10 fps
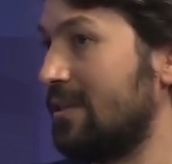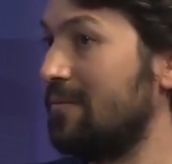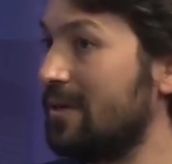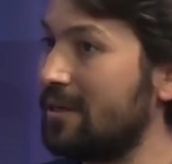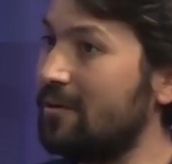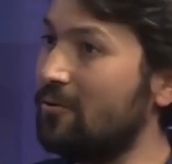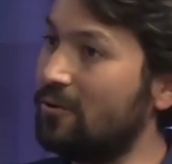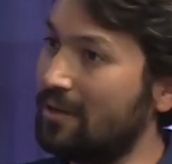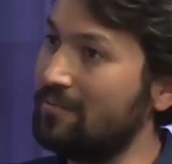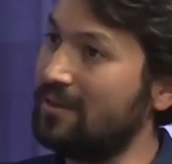Demek ki
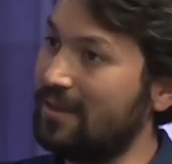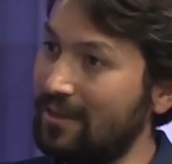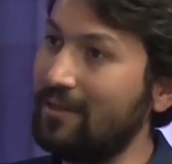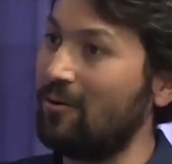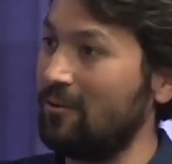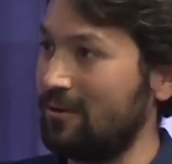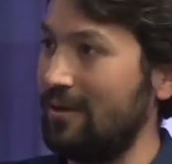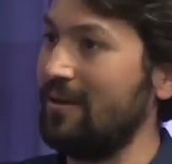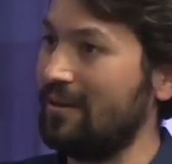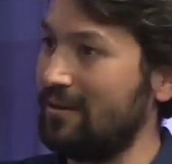ülkemizde de olsa,
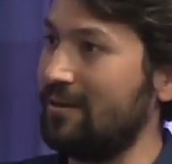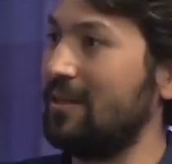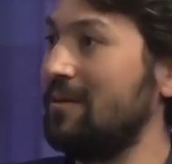kısıtlı